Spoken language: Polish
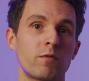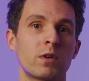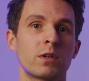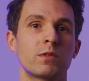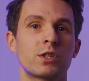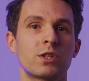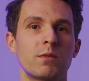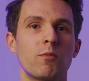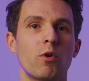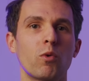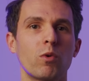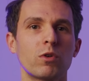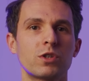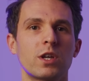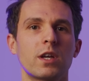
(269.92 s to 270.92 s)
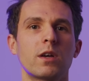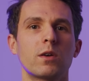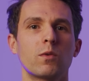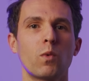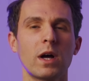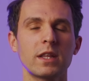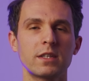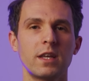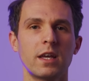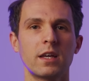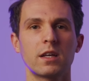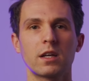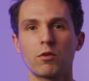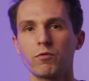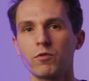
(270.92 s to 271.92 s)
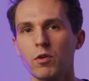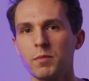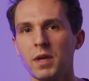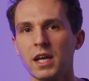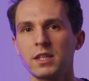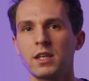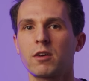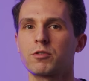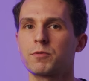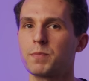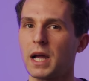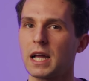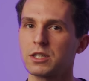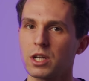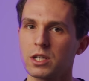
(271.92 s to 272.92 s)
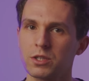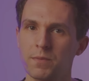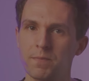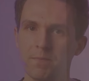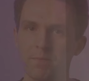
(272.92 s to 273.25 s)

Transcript: właśnie mogło się ładnie, równomiernie rozpraszać.